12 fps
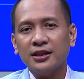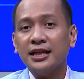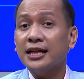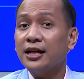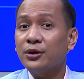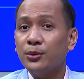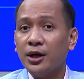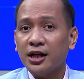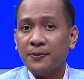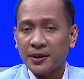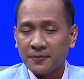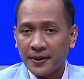
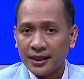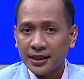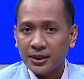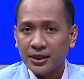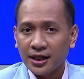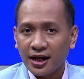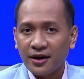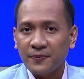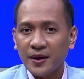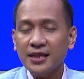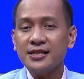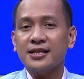0212903244 atau DM
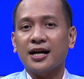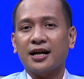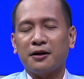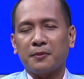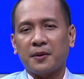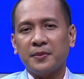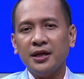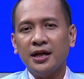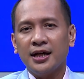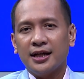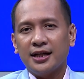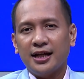Instagram kami
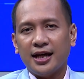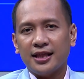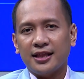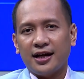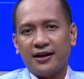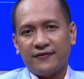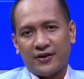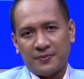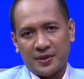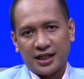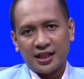di @daifamily.